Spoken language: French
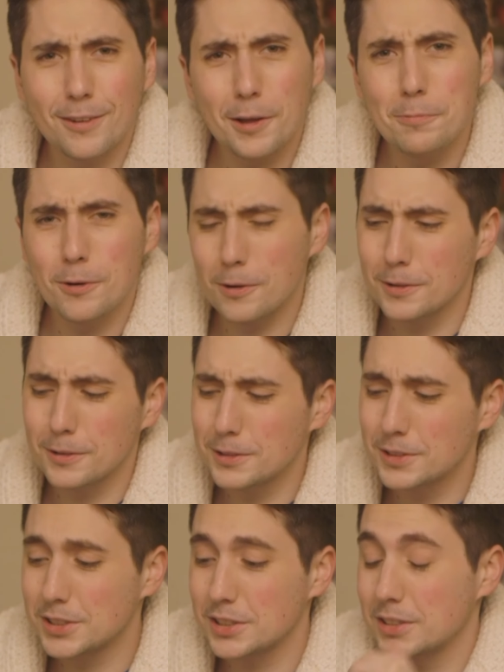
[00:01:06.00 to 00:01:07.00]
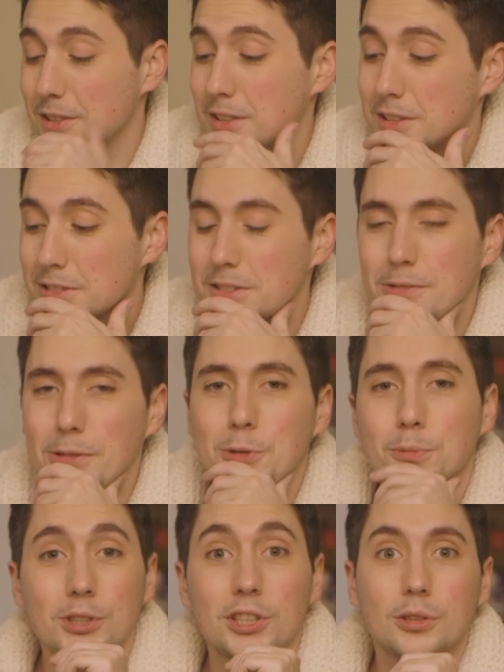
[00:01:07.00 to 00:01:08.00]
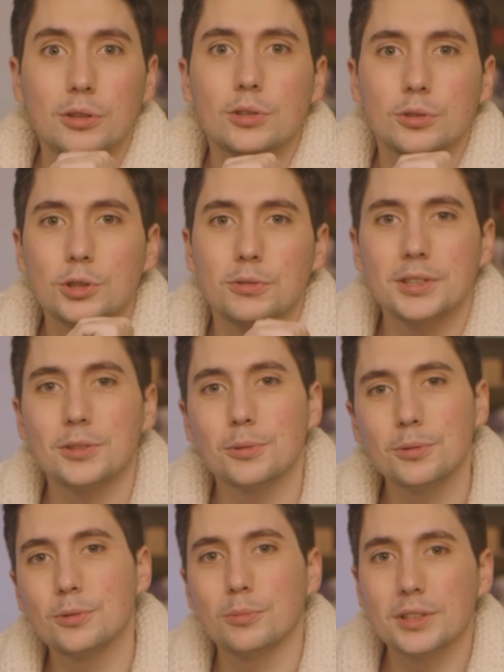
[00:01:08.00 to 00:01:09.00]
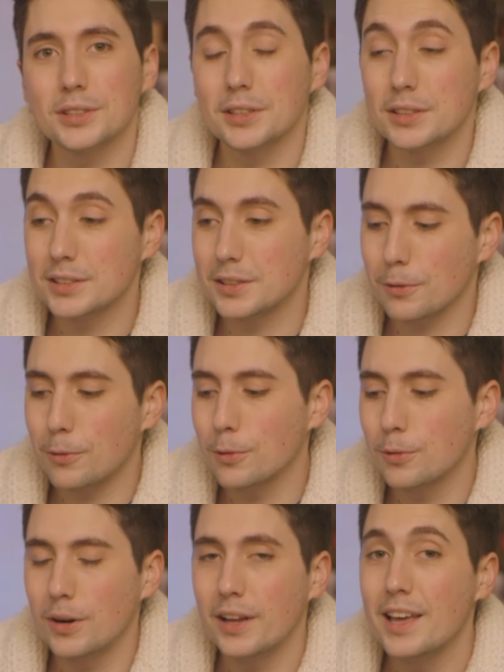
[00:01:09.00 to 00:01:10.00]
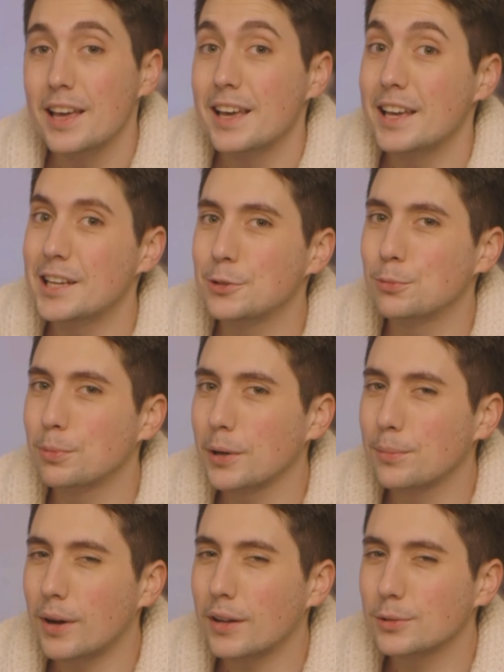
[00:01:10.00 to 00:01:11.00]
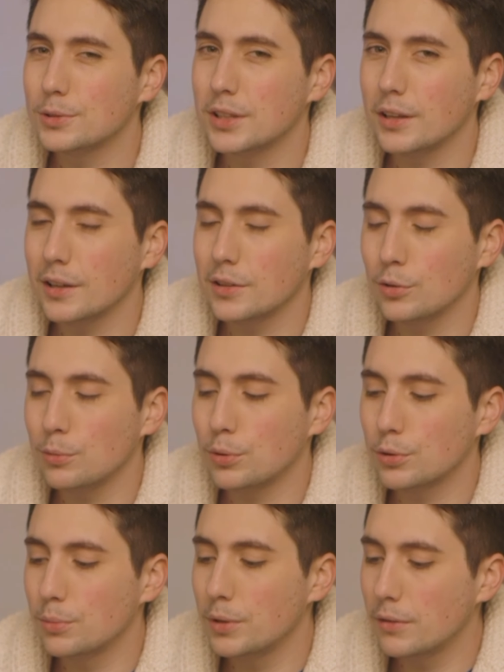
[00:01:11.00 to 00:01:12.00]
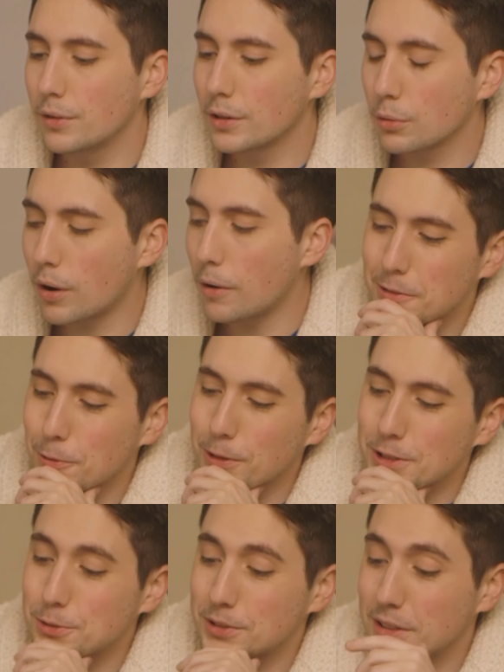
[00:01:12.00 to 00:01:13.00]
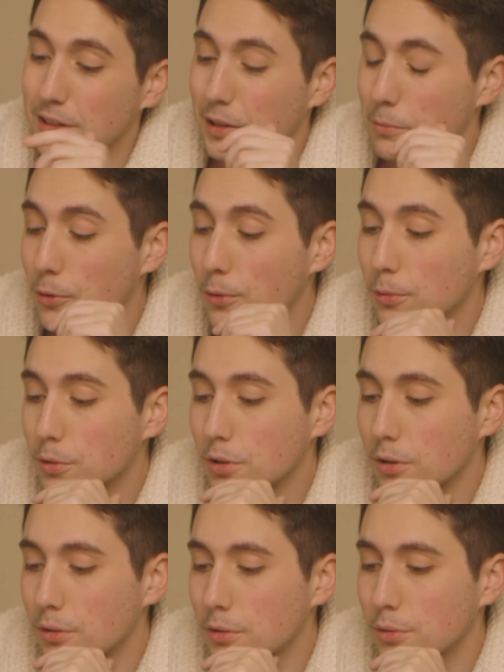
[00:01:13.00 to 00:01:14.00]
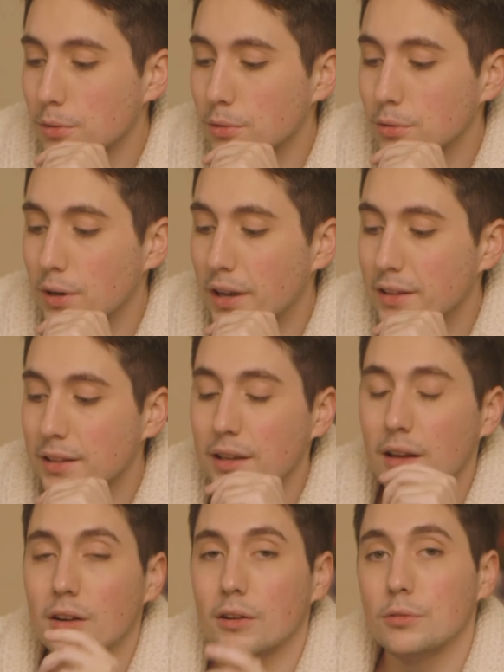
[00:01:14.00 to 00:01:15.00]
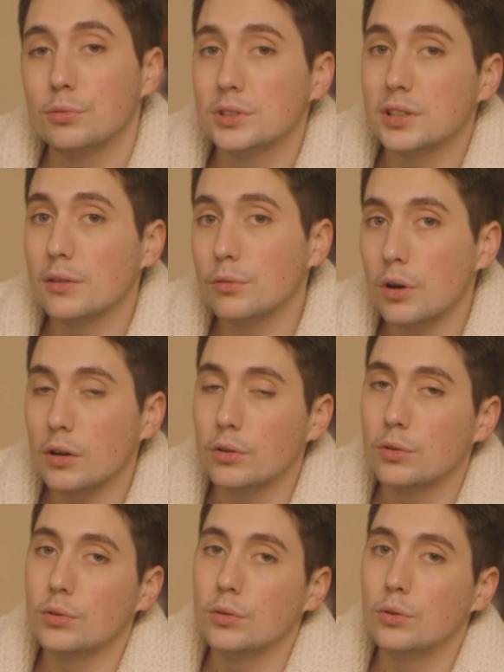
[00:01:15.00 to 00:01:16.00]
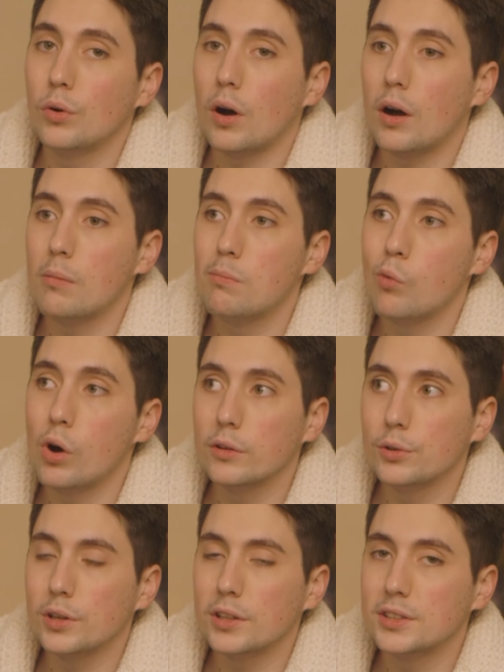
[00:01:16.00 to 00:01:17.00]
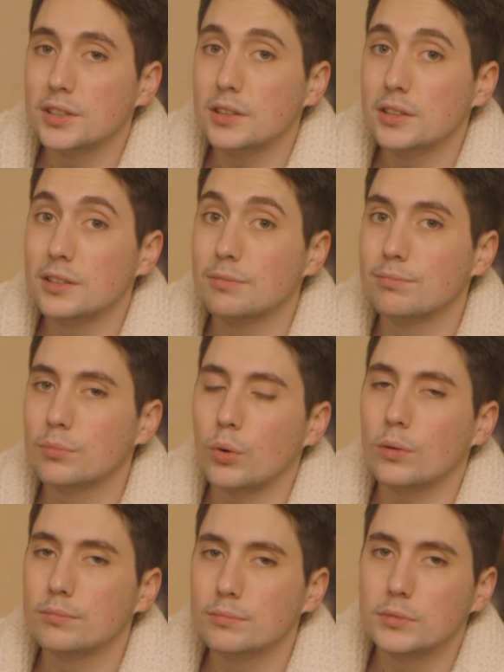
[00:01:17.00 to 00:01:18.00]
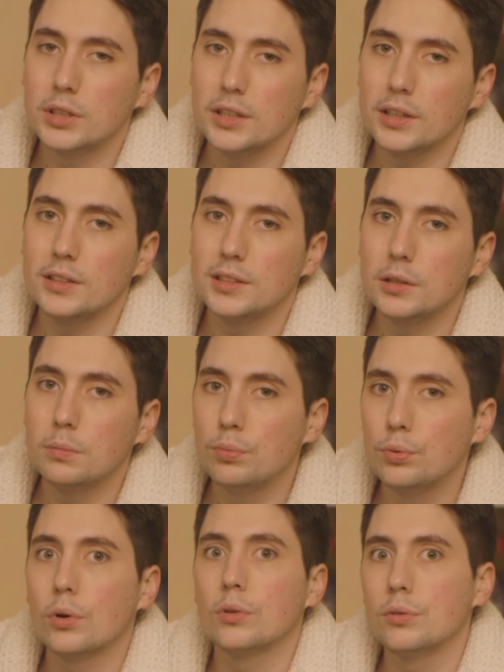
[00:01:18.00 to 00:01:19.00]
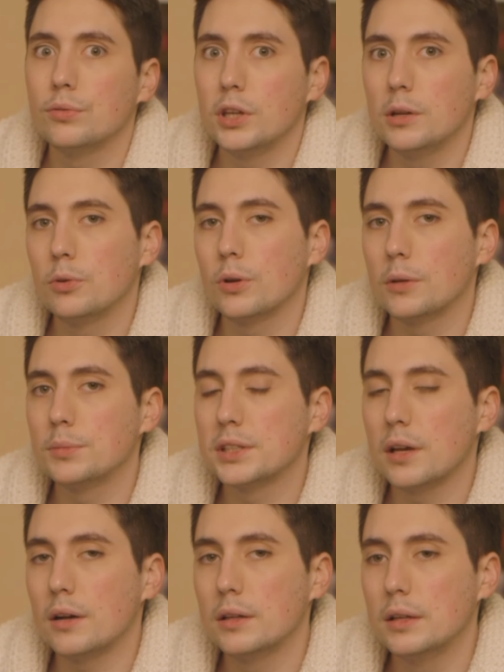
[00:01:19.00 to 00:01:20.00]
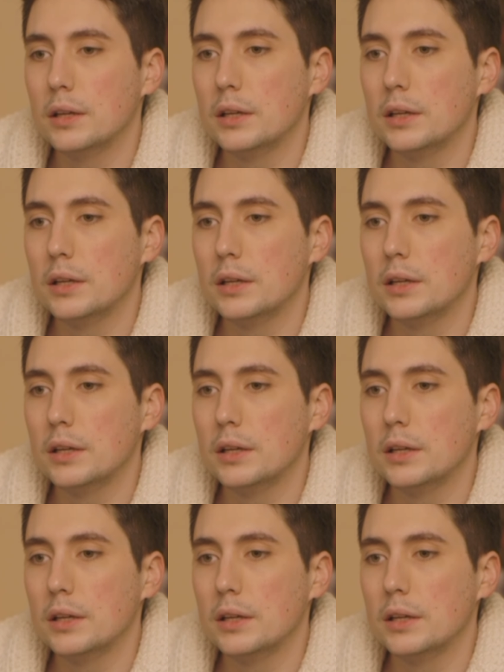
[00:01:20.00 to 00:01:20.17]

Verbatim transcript: vraiment, euh, franchement, j'adore ce que je fais sur YouTube. Hein, c'est vraiment cool. Et je vous prépare de sacrés trucs pour 2023. Donc, ouais, je suis sacrément content de, de l'année. Alors, il faut savoir qu'il y aura moins de critiques. Bon, des critiques pures de films comme ça.